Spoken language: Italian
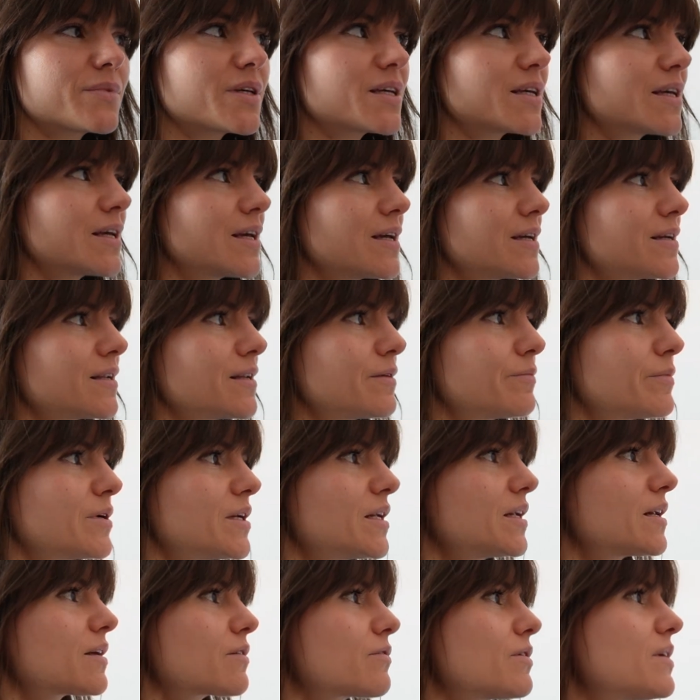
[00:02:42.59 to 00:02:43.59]
e
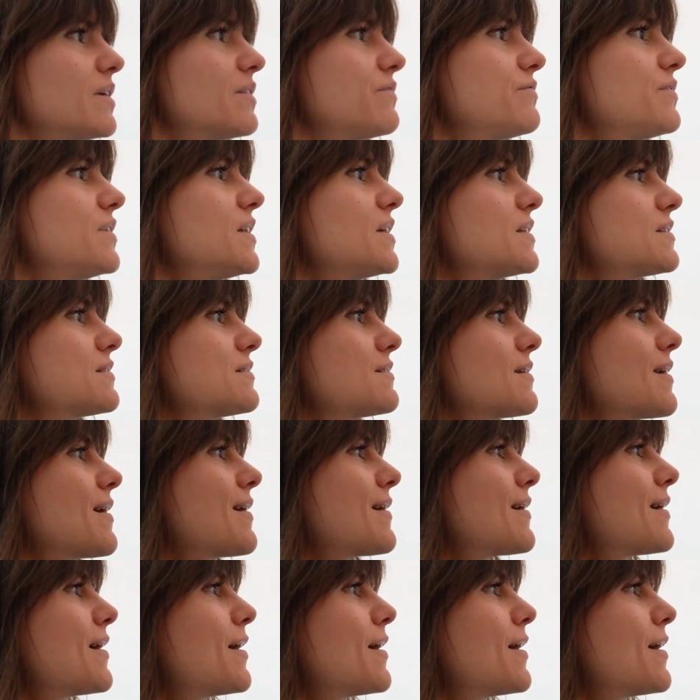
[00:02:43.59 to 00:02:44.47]
rimanere con la finestra